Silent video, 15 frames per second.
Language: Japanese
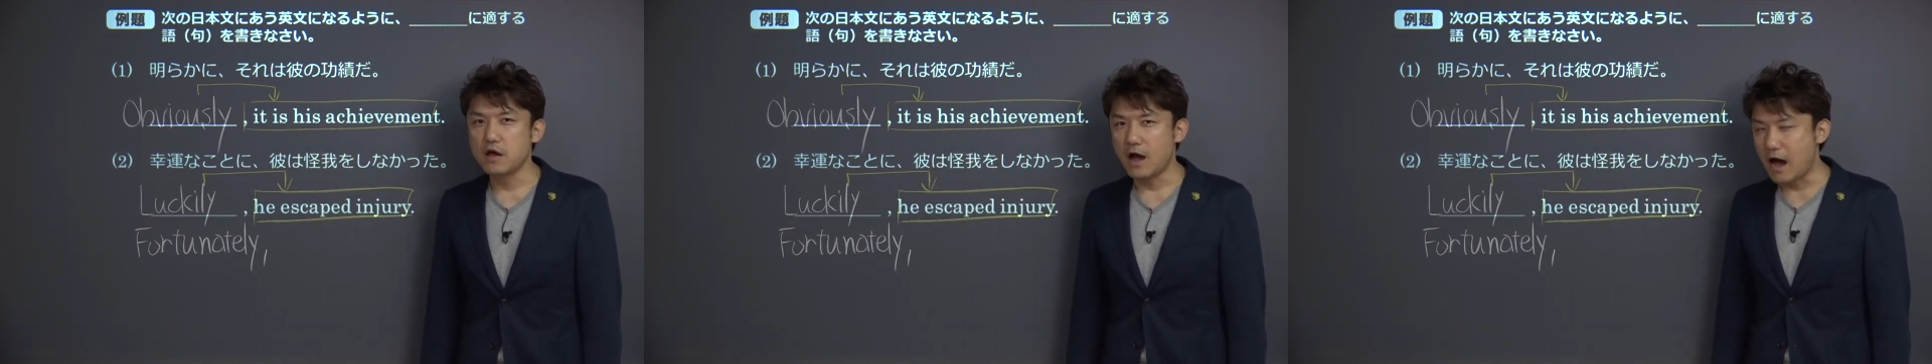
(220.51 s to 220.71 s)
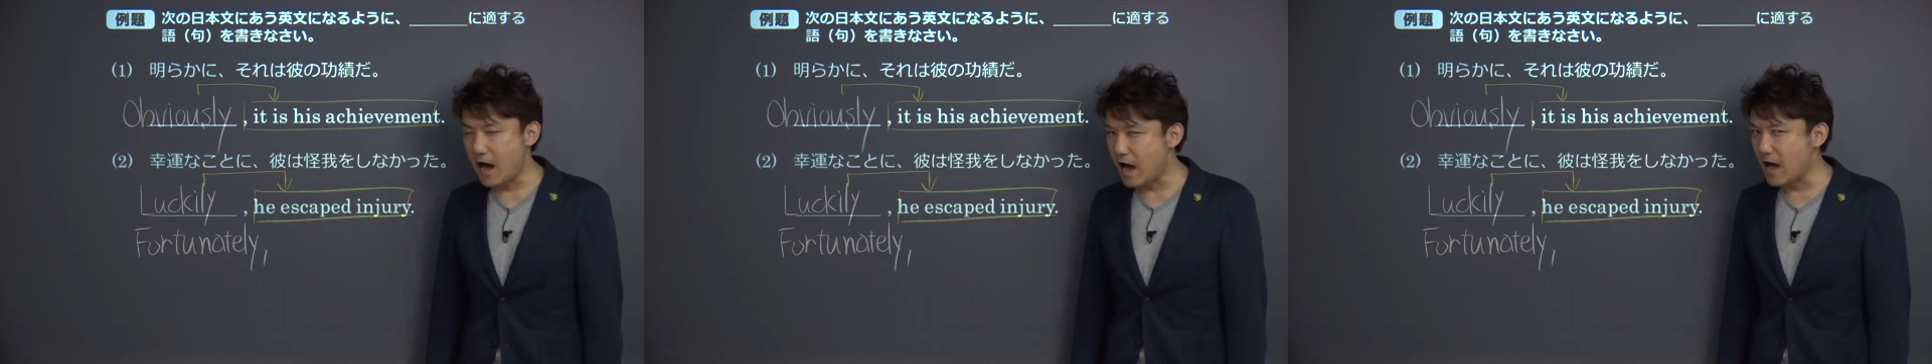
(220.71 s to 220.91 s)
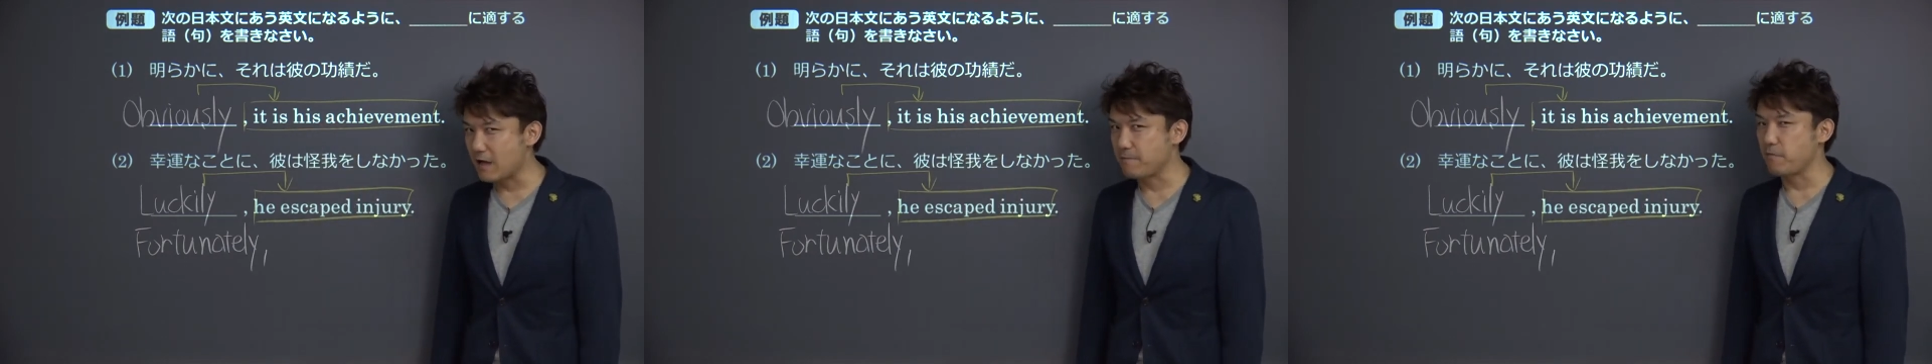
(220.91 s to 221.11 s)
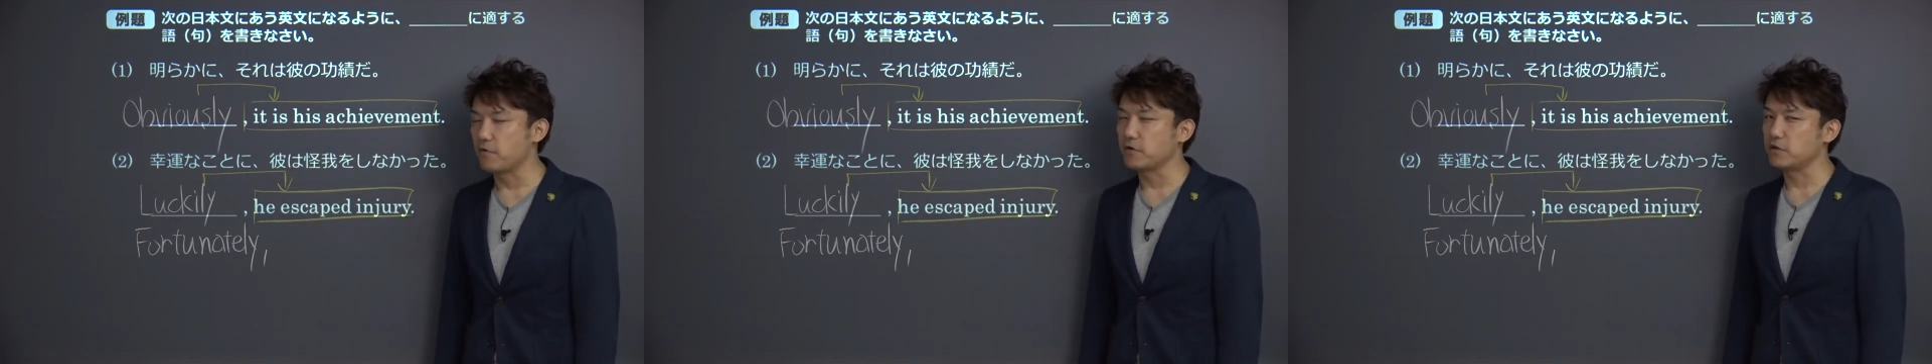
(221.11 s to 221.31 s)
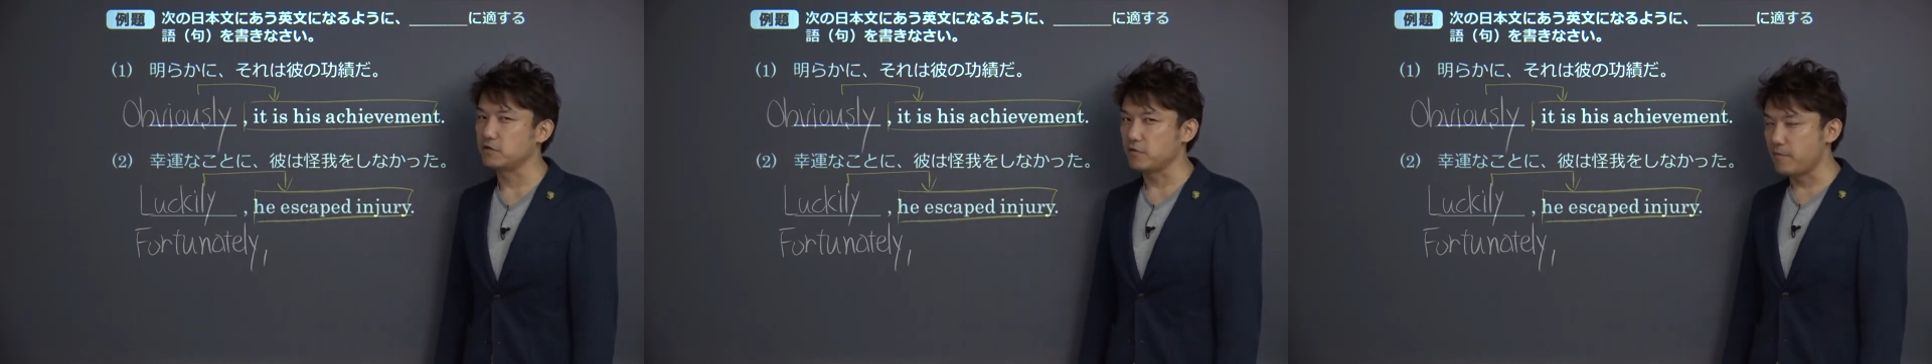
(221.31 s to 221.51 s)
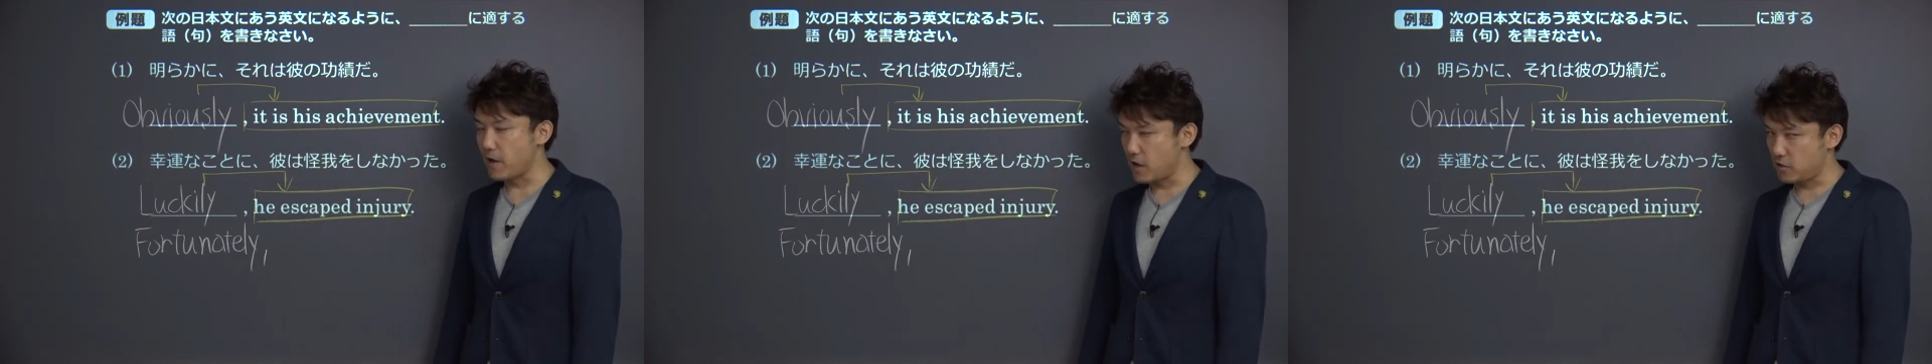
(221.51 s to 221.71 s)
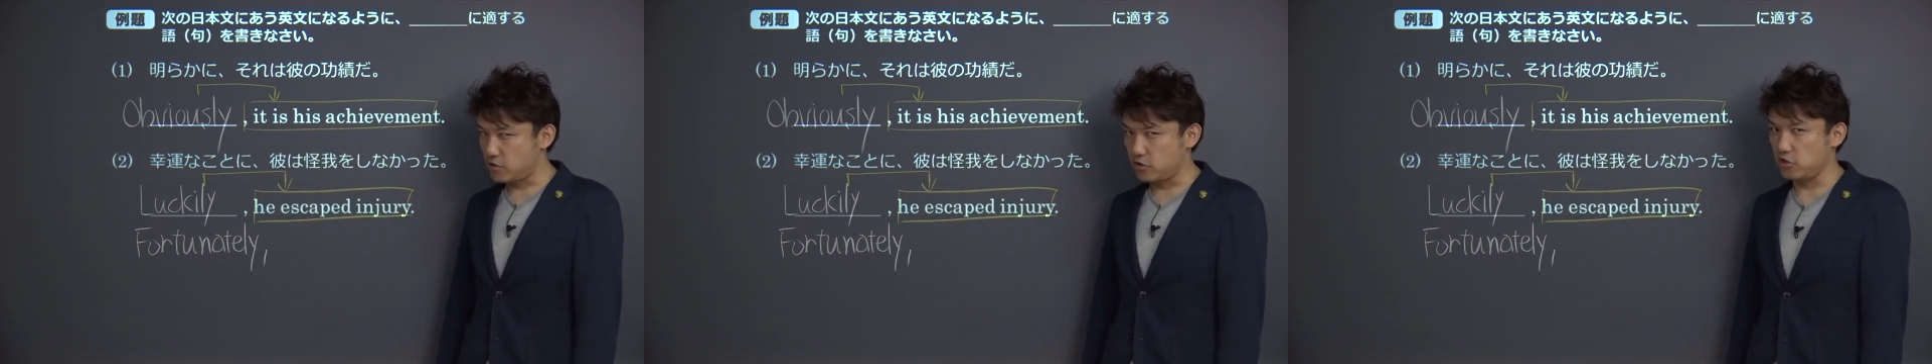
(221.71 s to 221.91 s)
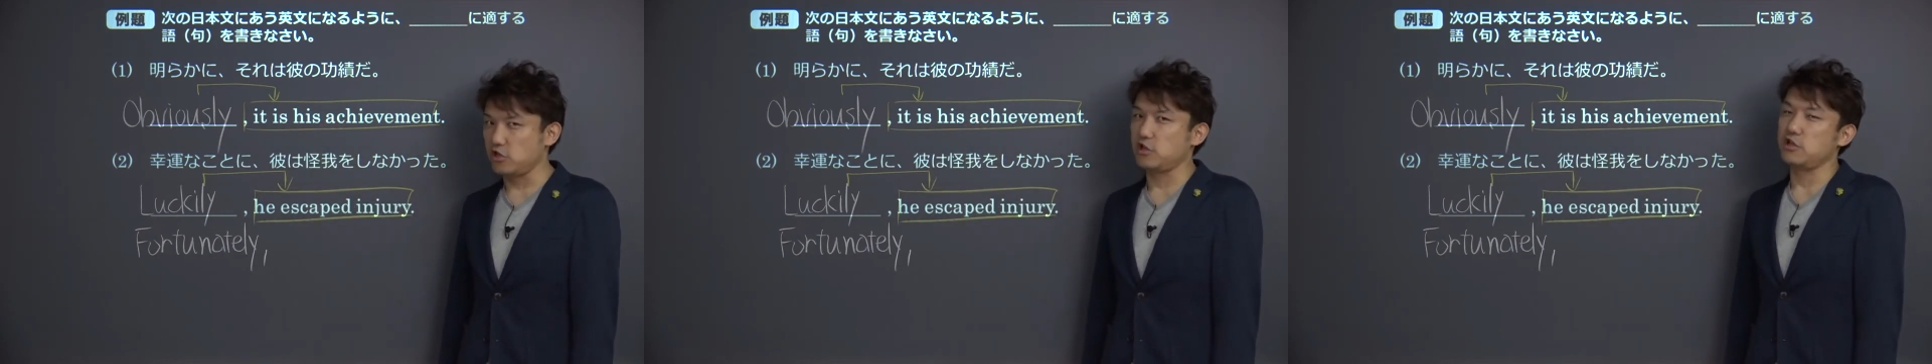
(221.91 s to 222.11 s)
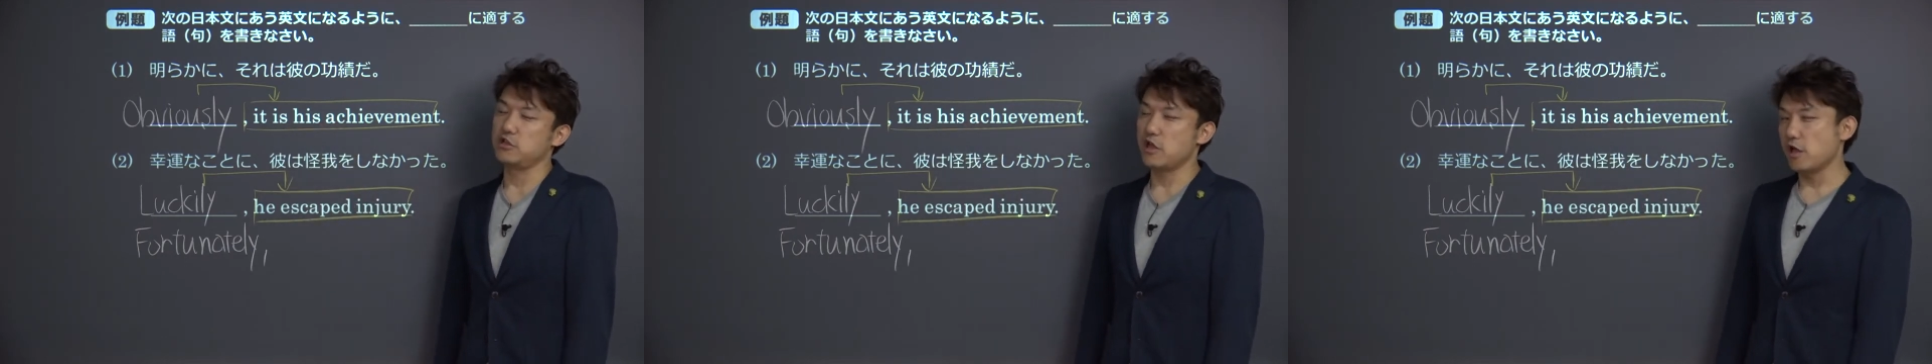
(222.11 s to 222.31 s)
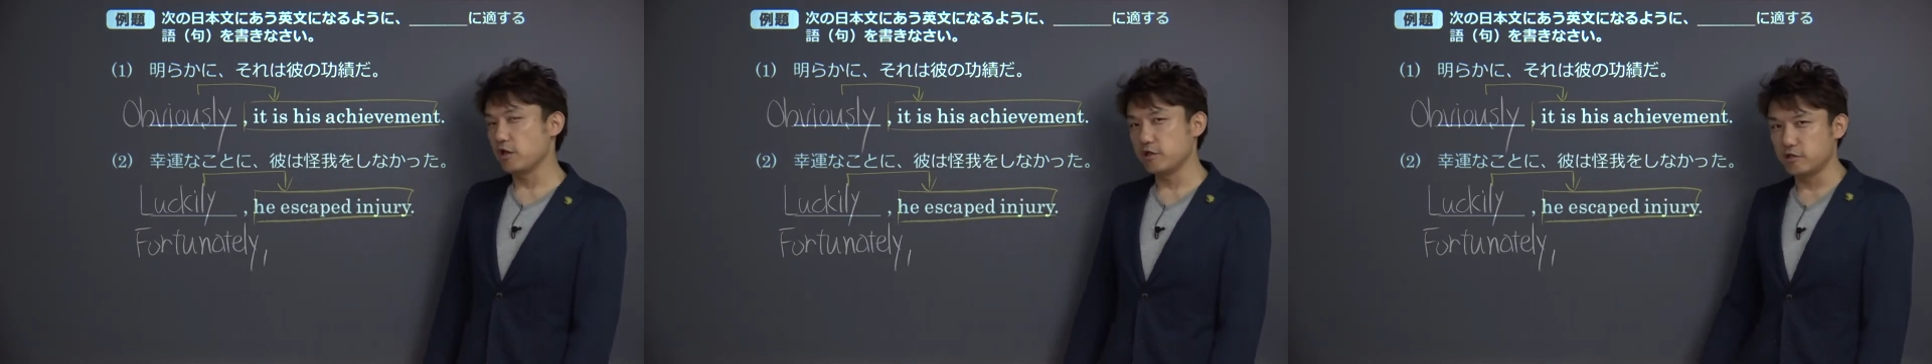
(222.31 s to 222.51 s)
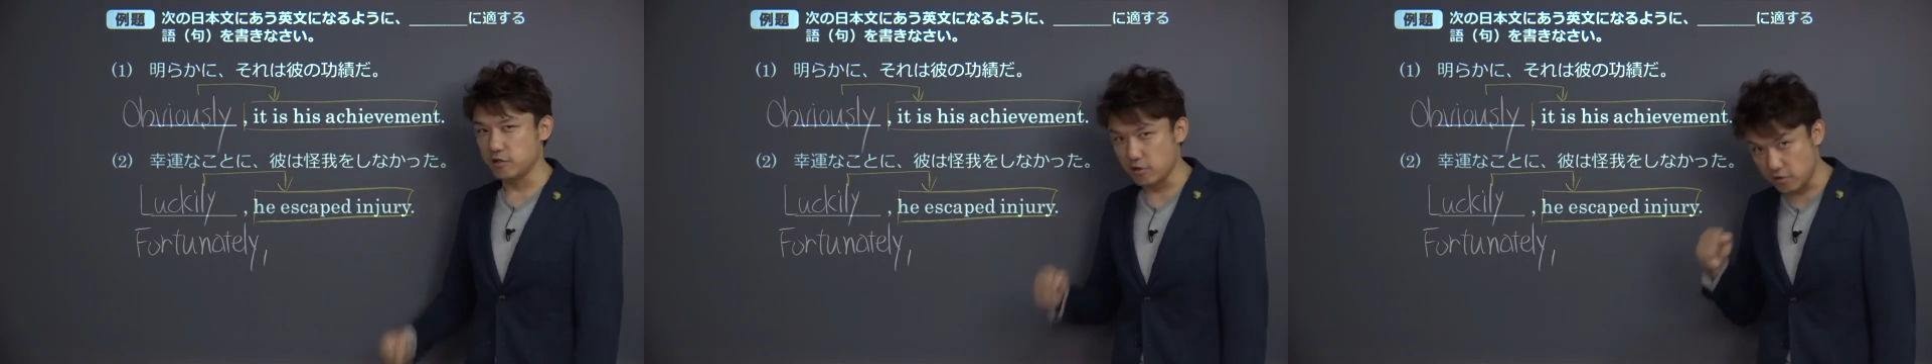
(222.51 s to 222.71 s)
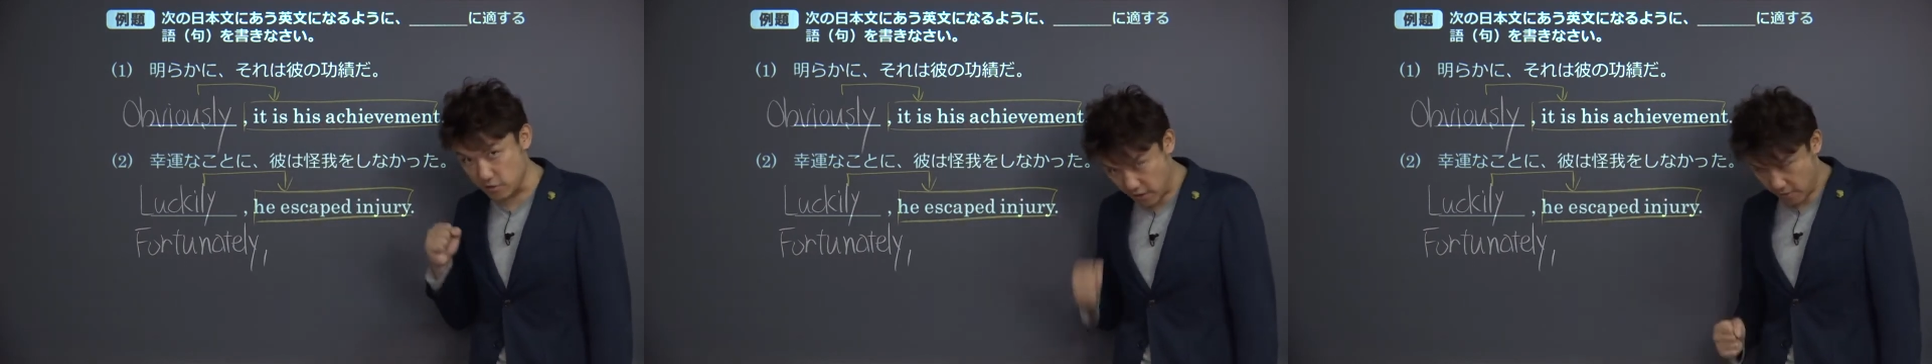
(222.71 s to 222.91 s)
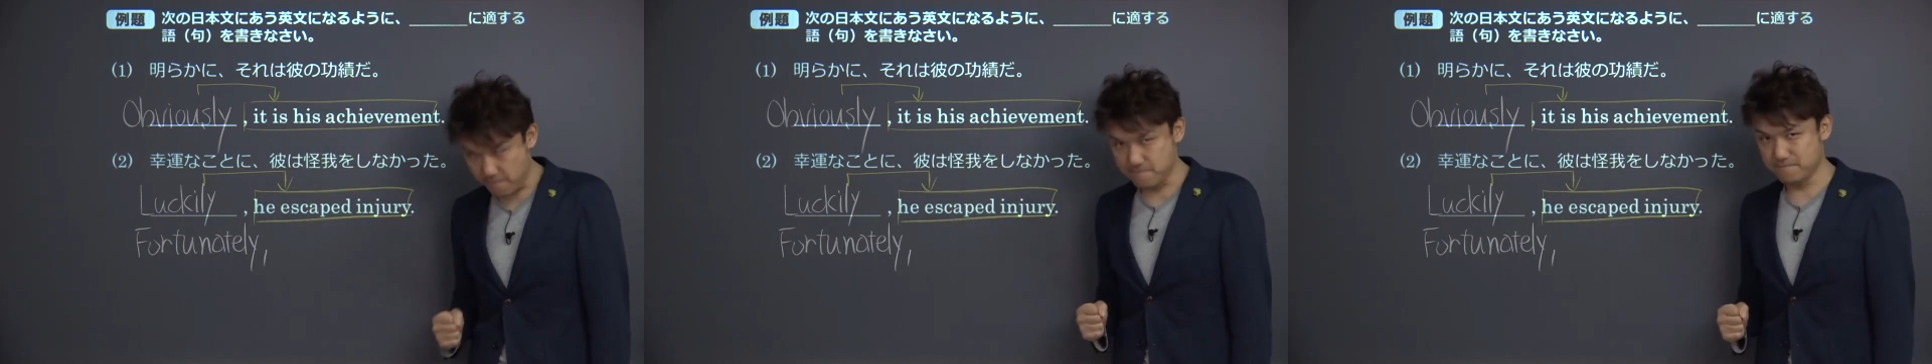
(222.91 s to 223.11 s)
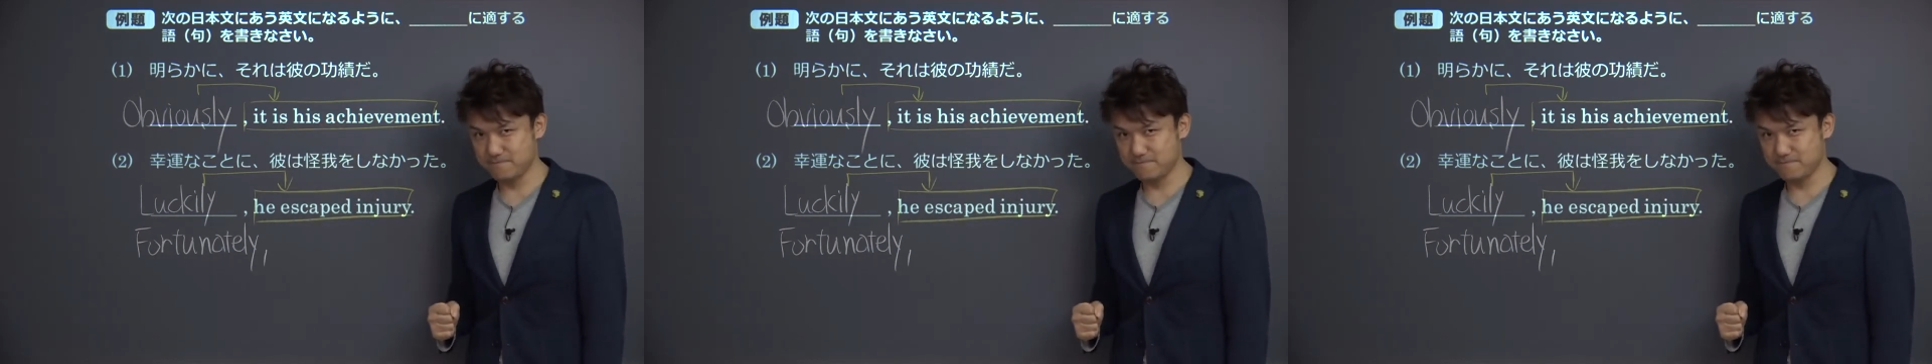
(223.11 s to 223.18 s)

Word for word: はいポイントバッチリですね